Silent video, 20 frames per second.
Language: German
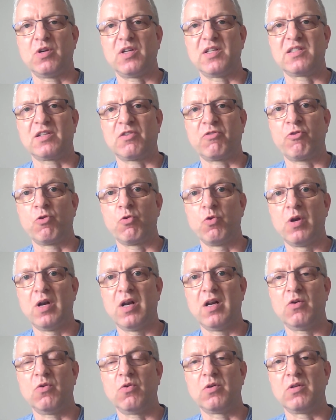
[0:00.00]
tolles
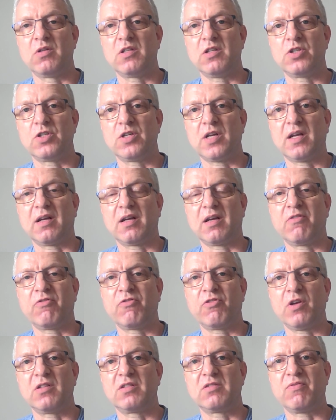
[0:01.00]
Gefühl und ich denke
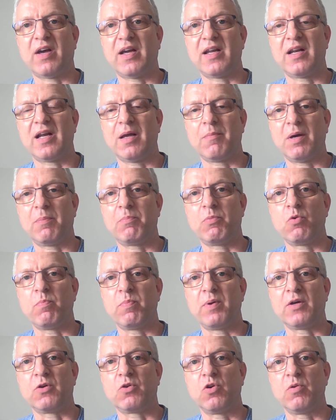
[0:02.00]
für das Weinheimer
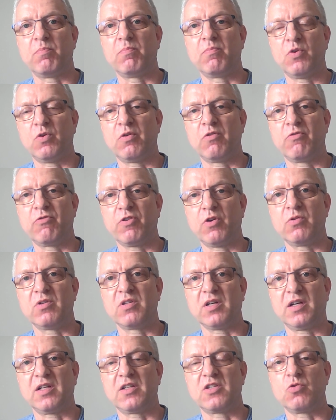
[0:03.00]
Publikum und für
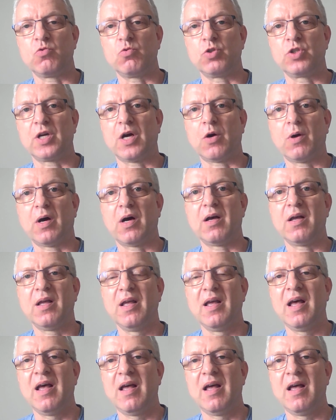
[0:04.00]
unsere Zuschauer